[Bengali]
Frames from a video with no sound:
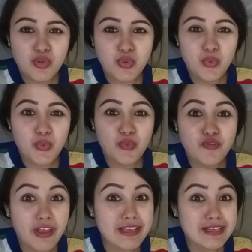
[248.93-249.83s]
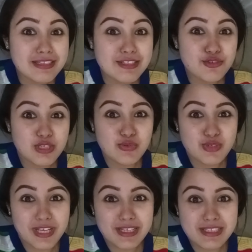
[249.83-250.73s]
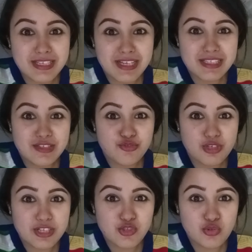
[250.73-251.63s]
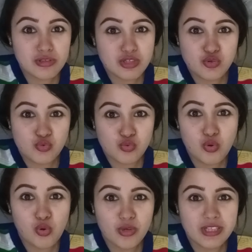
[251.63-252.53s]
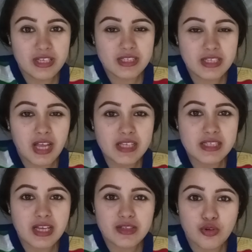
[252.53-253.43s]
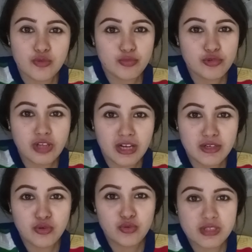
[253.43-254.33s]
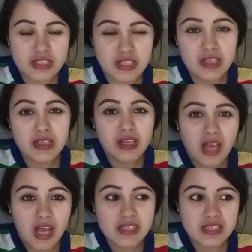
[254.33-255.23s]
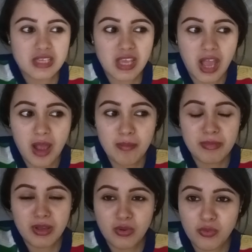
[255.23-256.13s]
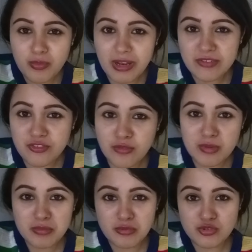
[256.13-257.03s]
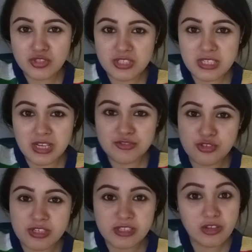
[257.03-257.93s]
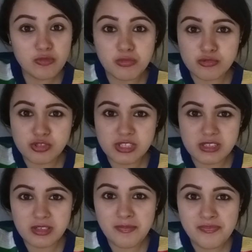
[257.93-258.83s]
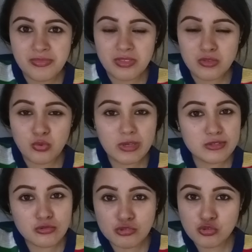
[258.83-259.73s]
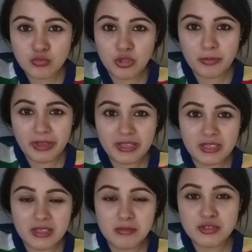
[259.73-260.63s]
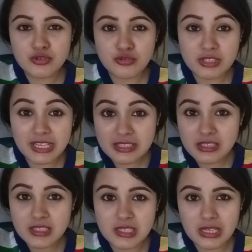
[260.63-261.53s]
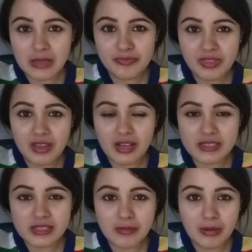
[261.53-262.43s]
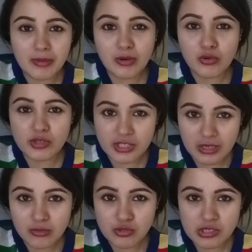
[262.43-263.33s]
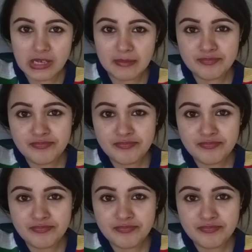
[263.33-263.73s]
তো ফাইনালি ট্রেনে উঠে গেছি আজ ট্রেন চলতে শুরুও করে দিয়েছে আজকে একটা অদ্ভুত কাণ্ড হয়েছে আজকে আমরাও প্ল্যাটফর্মে পৌঁছেছি আর ট্রেনটাও পৌঁছেছে তো একটুকু সময় পাইনি ভীষণ টেন্স ছিলাম রাস্তায় বারবার ঘুরি চেক করছিলাম